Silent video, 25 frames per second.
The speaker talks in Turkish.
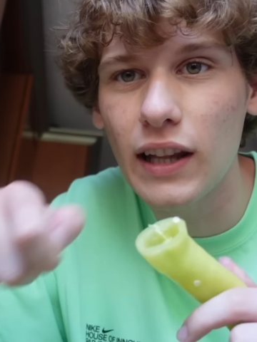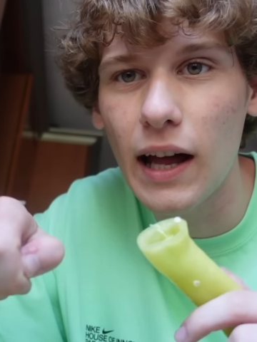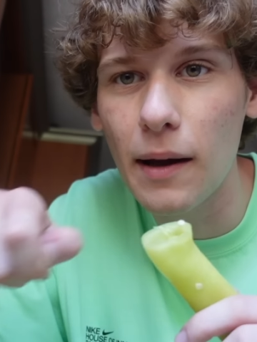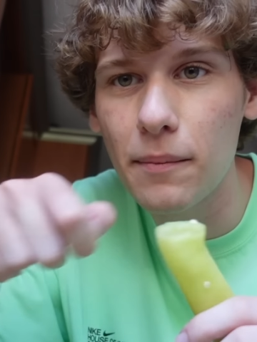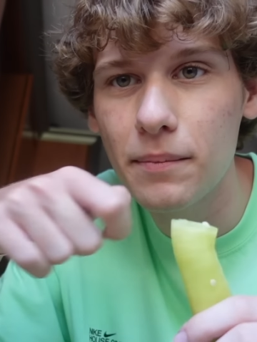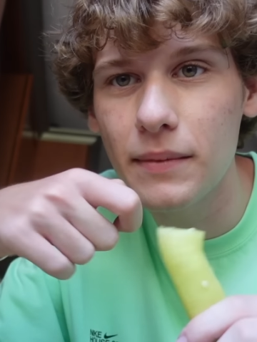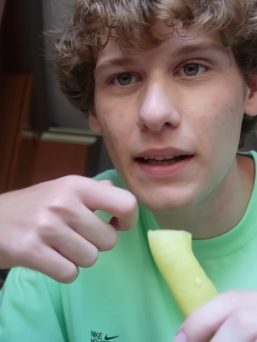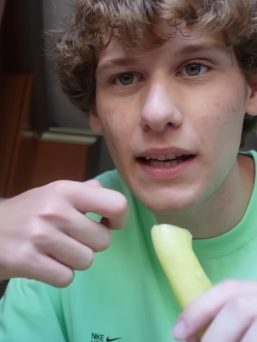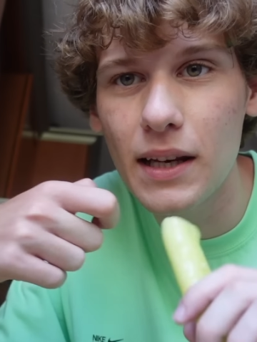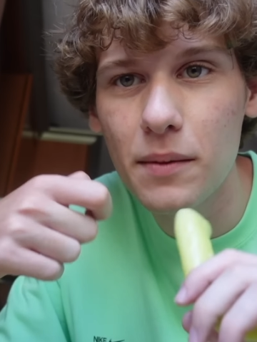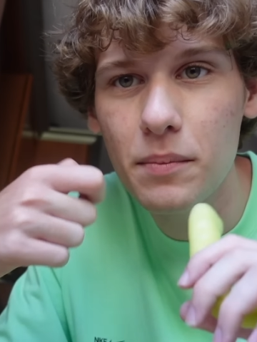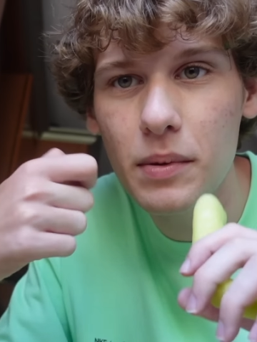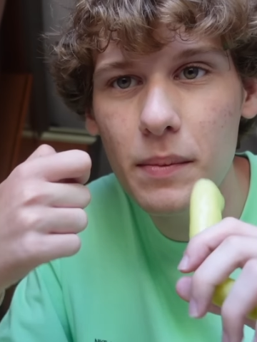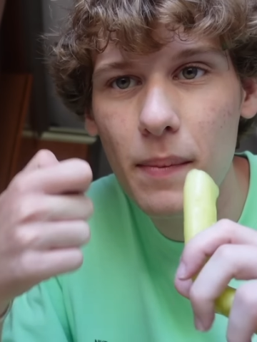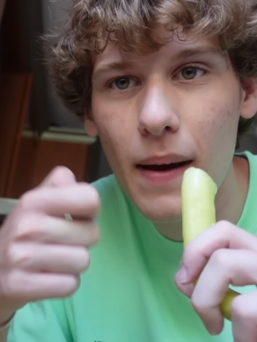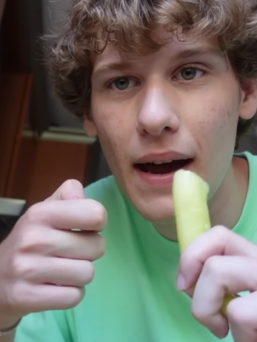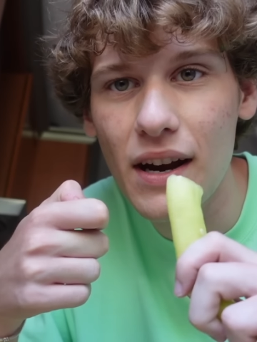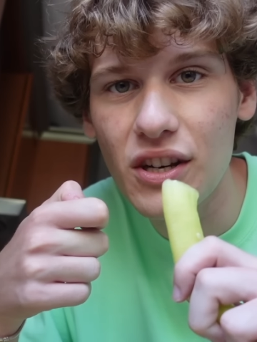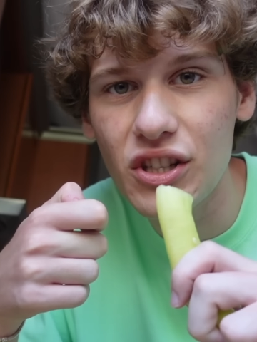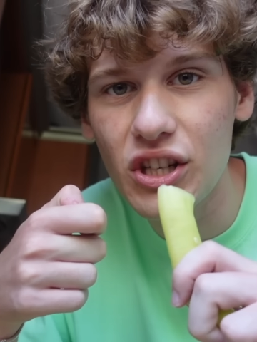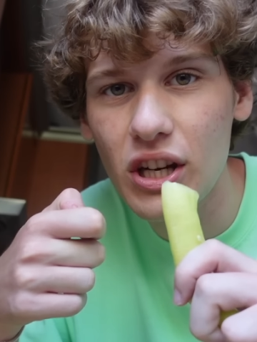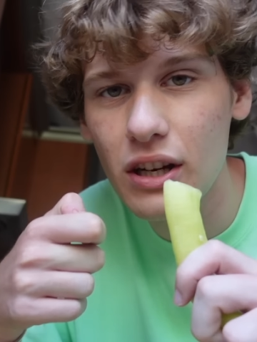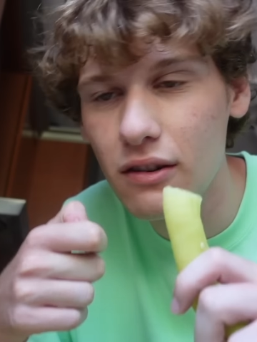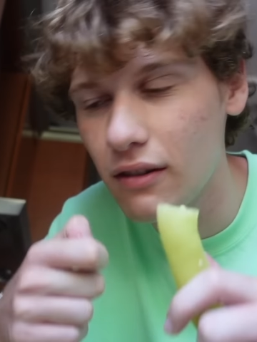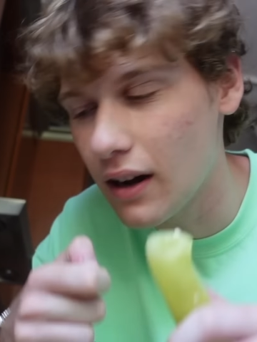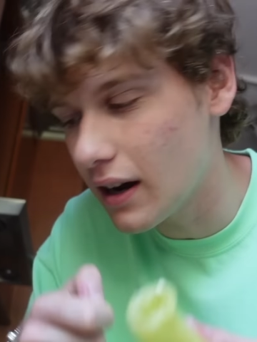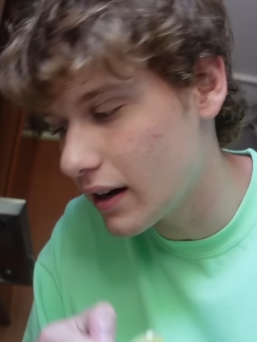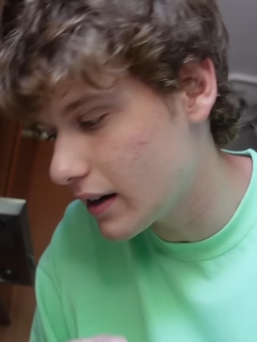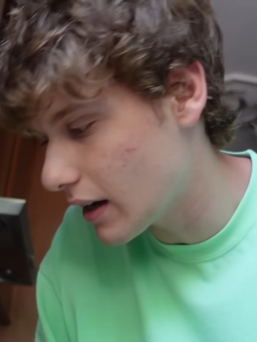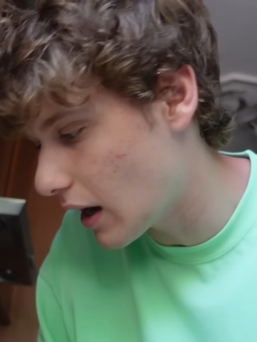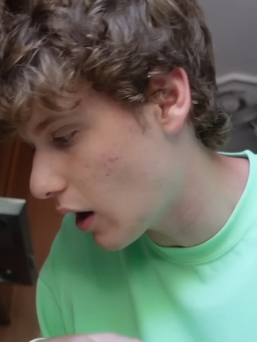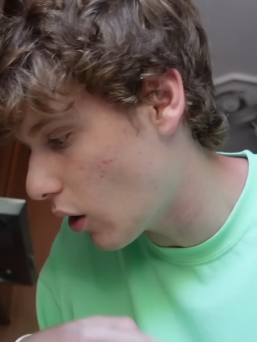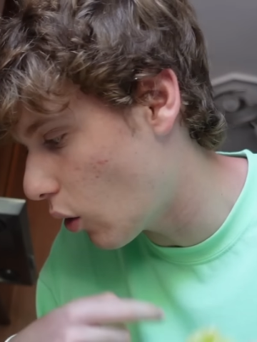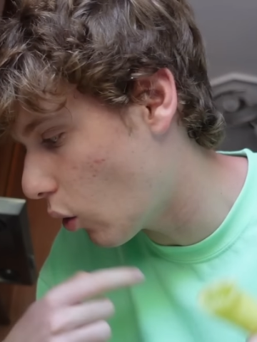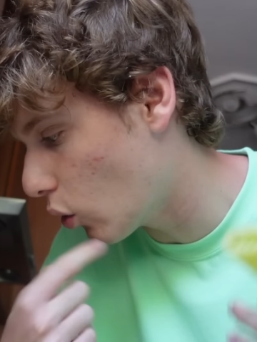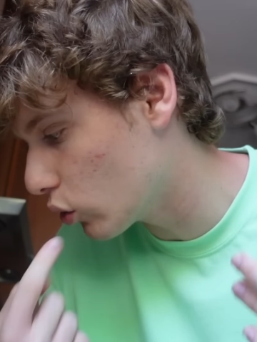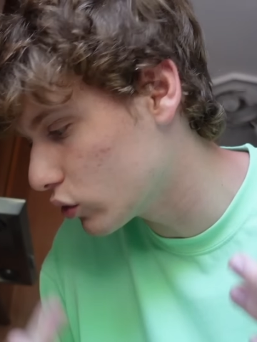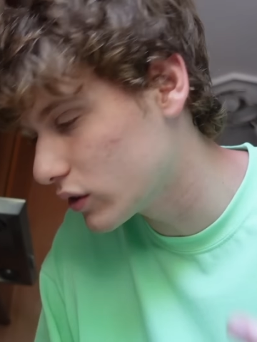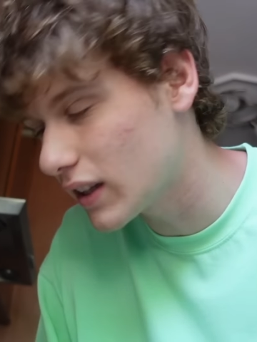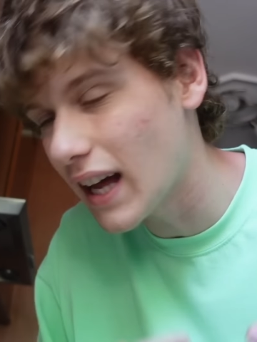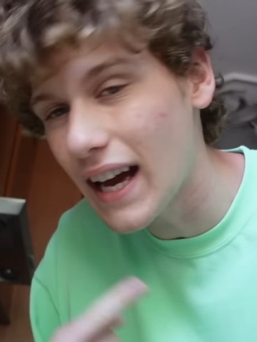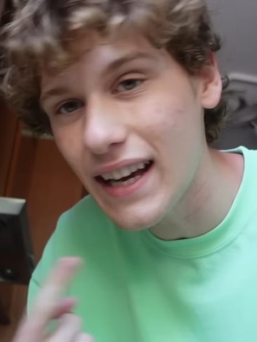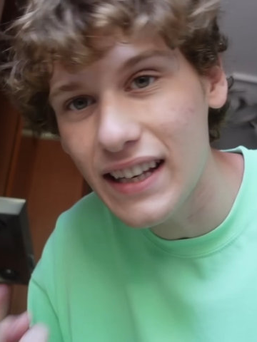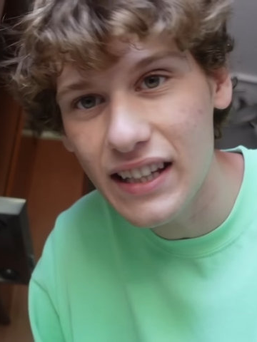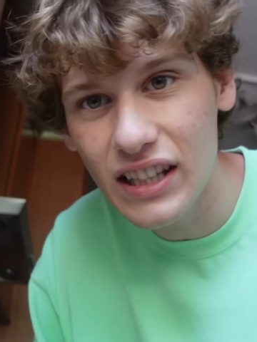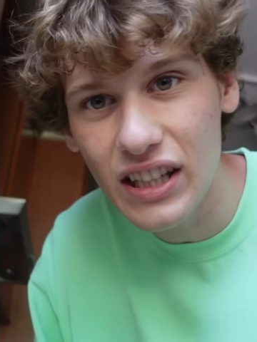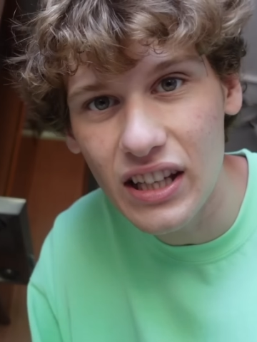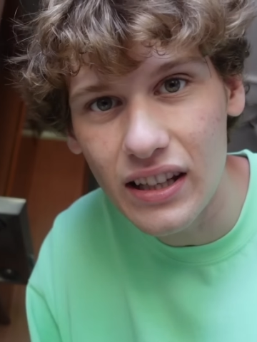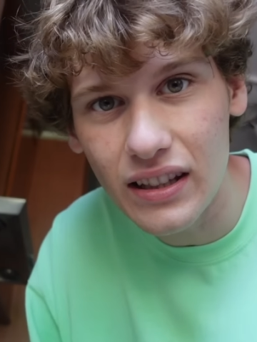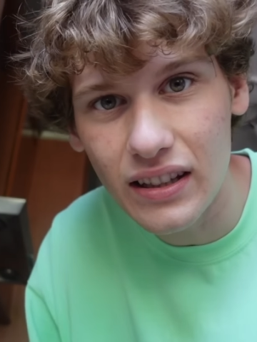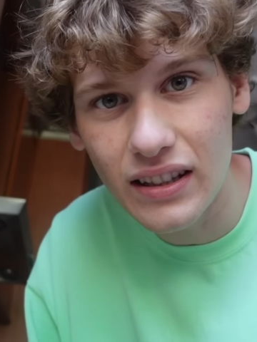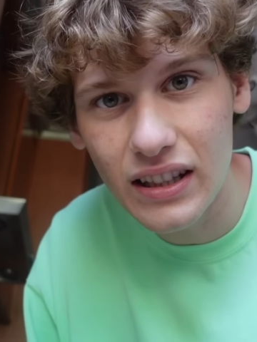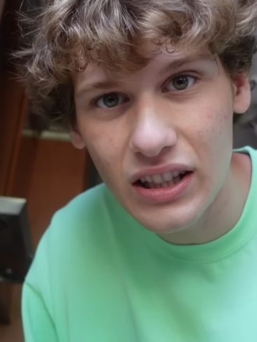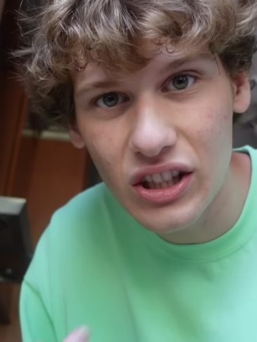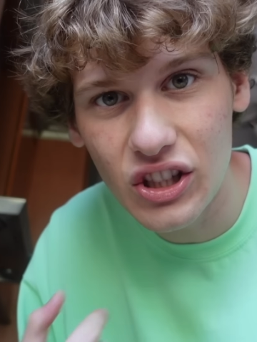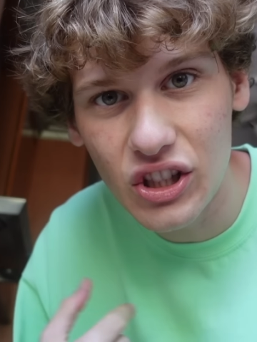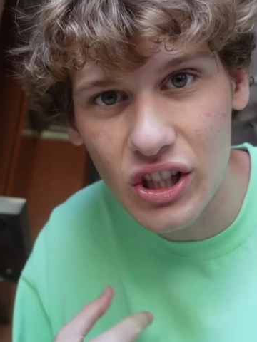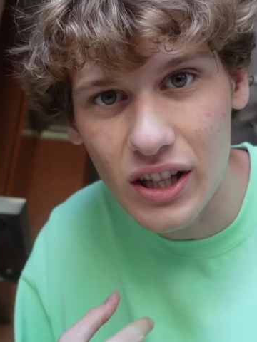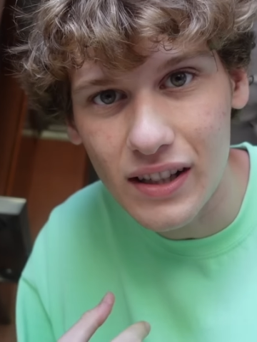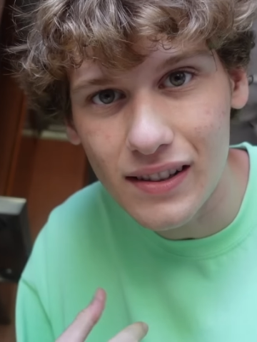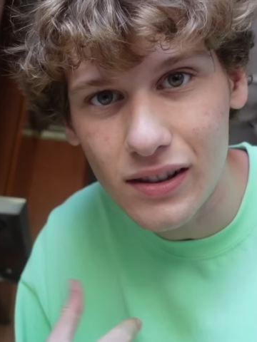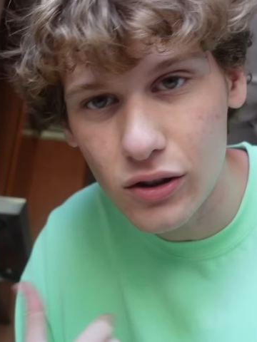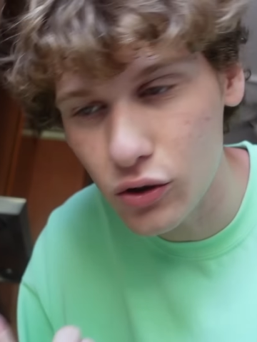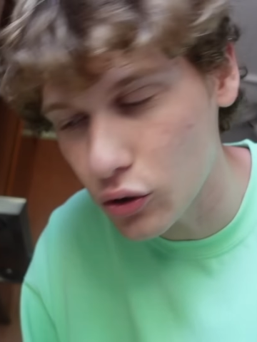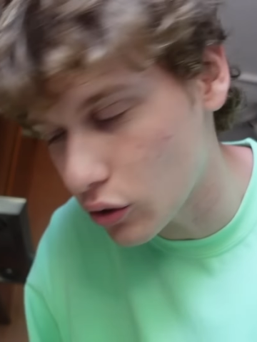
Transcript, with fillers: labneli biber şeyi var ya ondan yiyeceğiz